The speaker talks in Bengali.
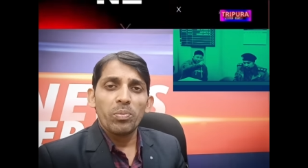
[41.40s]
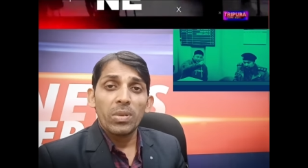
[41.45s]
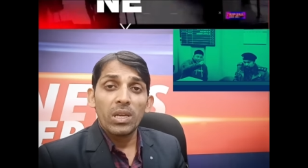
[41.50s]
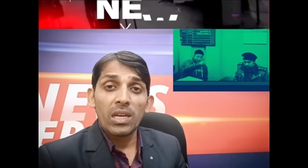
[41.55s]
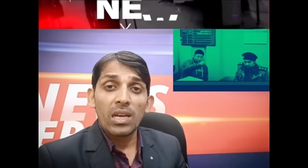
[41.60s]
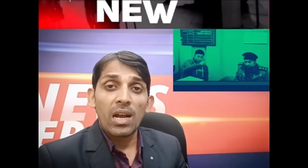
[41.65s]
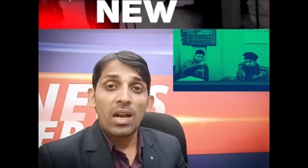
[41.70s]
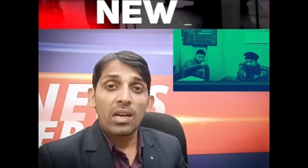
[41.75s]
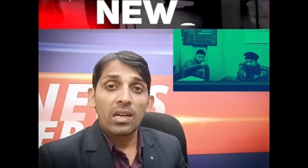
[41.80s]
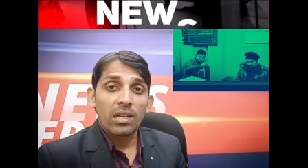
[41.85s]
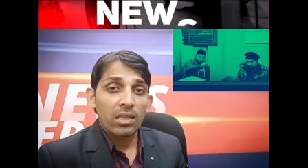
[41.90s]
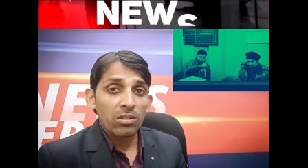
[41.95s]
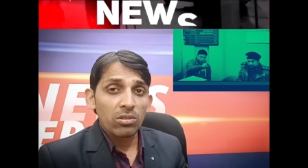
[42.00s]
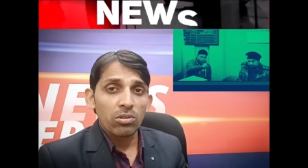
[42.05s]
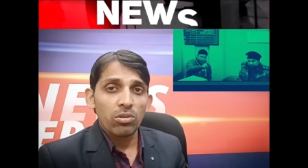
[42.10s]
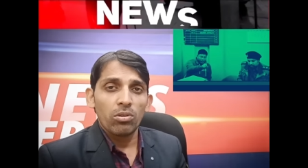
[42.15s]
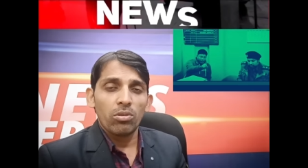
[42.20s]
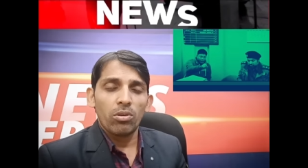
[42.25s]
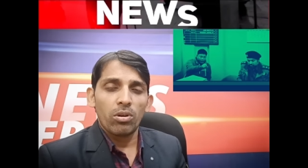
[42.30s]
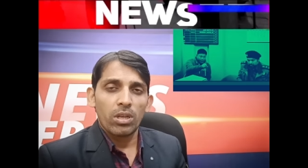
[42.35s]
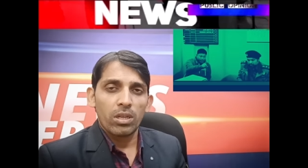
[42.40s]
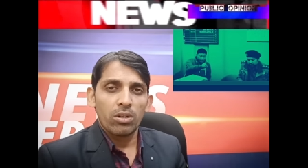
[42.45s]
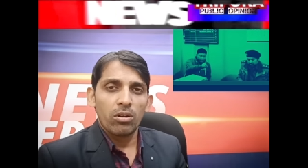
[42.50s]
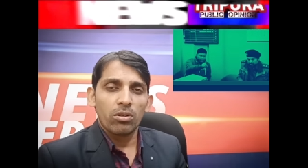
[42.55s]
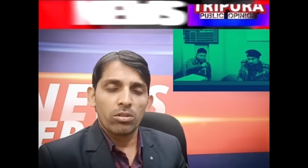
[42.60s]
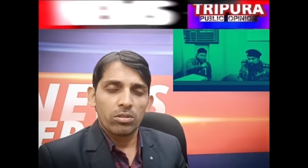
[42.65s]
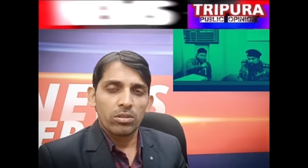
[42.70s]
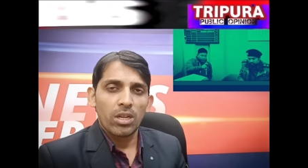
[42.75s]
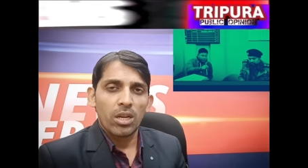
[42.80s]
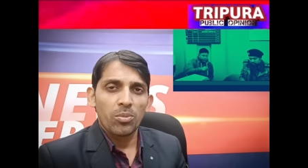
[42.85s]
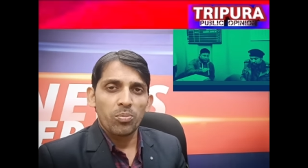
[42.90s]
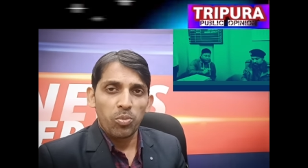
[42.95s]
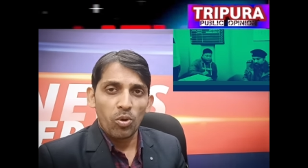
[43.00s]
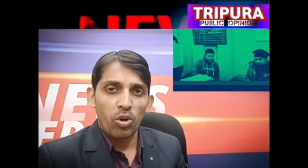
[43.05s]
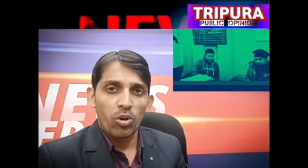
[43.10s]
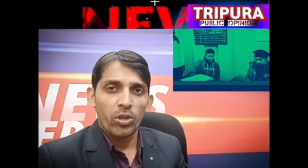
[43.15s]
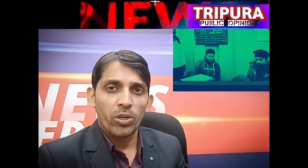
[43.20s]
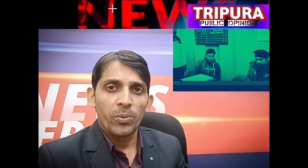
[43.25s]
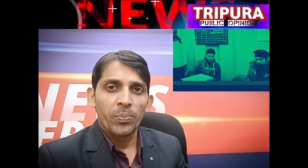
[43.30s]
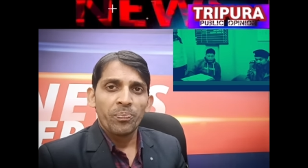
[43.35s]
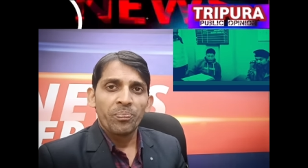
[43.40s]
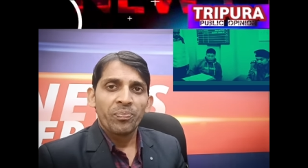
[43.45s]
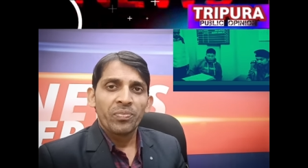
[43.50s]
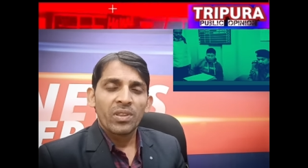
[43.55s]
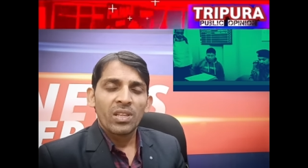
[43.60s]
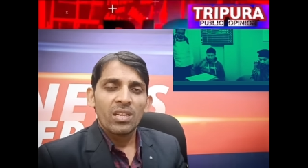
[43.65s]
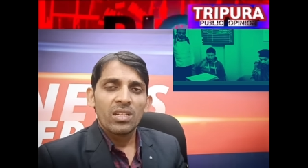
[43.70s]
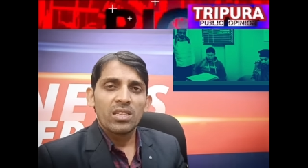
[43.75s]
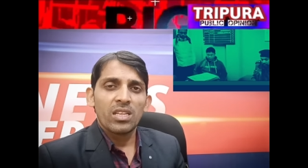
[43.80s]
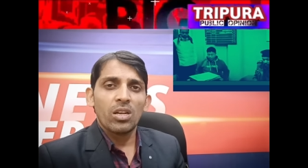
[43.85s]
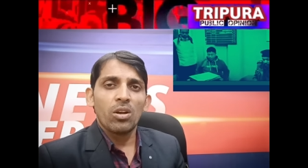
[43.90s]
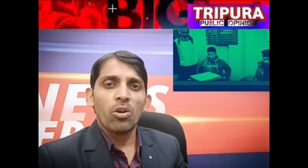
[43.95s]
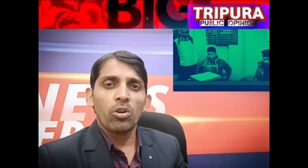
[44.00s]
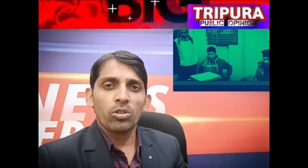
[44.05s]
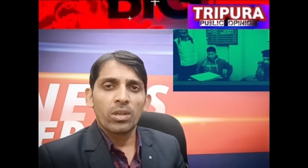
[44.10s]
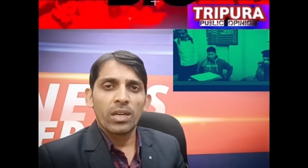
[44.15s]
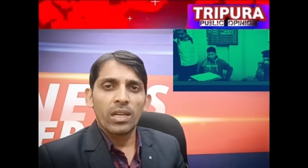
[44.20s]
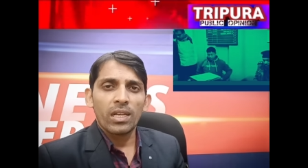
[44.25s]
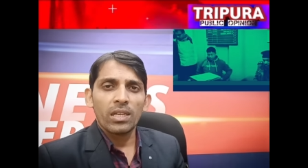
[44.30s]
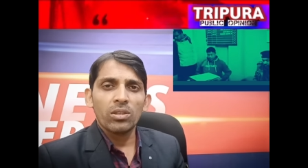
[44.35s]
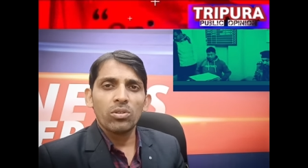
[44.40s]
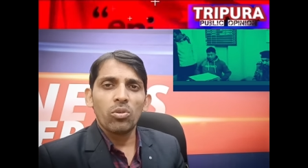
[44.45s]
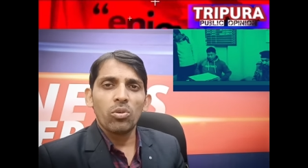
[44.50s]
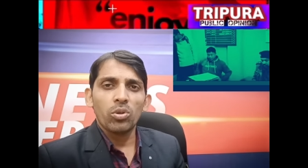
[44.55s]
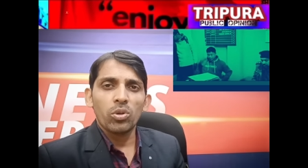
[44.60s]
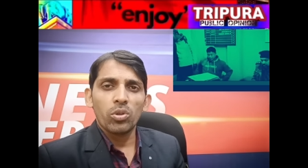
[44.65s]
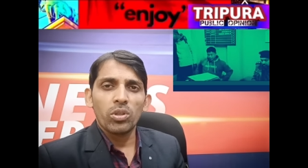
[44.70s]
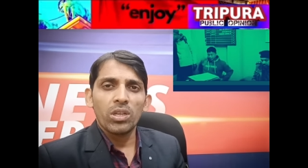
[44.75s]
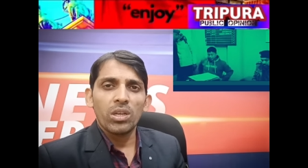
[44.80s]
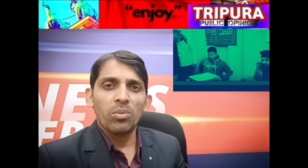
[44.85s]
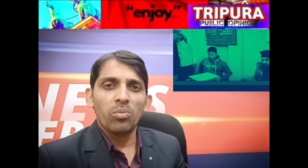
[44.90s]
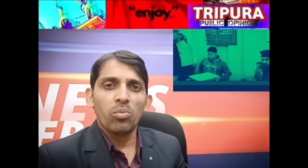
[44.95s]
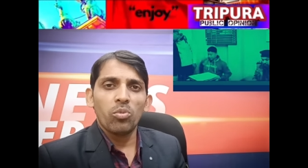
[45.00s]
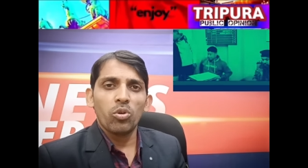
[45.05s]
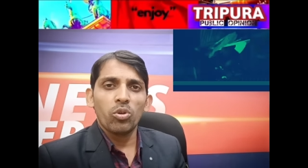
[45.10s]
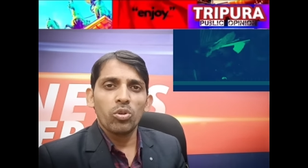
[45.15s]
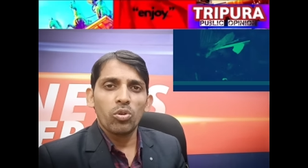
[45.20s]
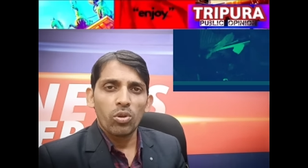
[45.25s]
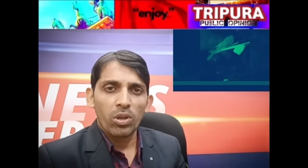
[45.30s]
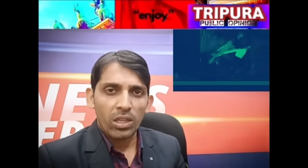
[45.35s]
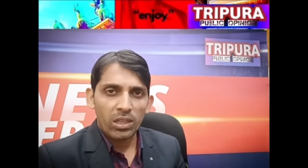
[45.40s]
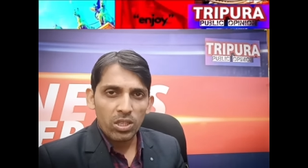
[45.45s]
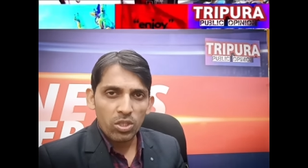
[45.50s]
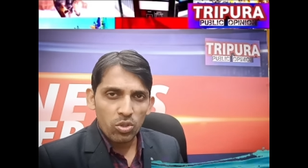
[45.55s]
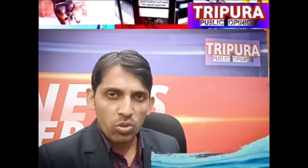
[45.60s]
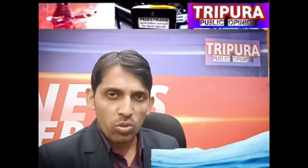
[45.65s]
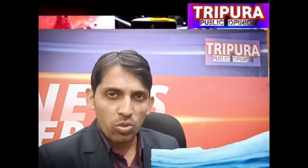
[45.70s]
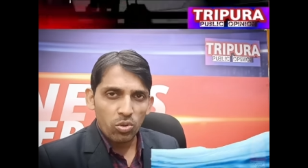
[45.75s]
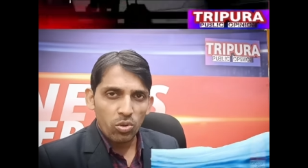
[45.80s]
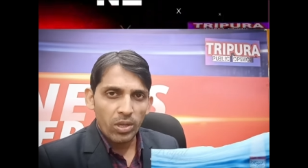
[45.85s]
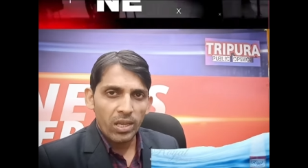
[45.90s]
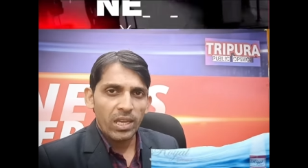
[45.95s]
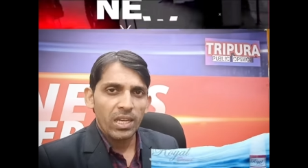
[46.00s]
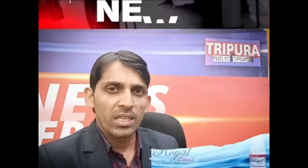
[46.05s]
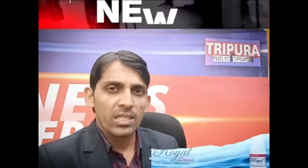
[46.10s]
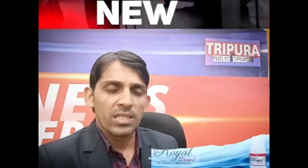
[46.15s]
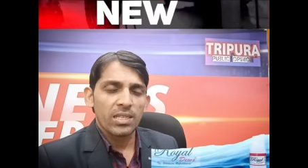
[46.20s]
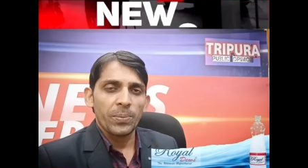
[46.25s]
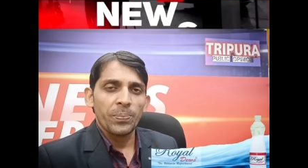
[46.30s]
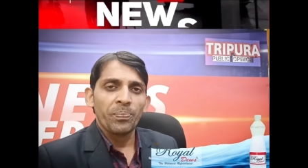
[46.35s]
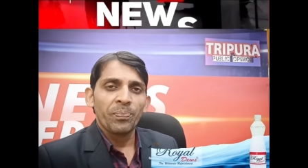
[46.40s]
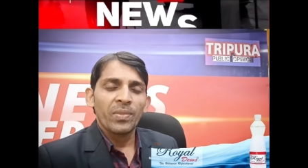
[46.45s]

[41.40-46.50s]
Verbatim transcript: মেয়ে আক্রান্ত হওয়ার ঘটনার পর সেই ঘটনাটা কিন্তু অন্যদিকে মোড় ঘোরাতে শুরু হয়ে গেছে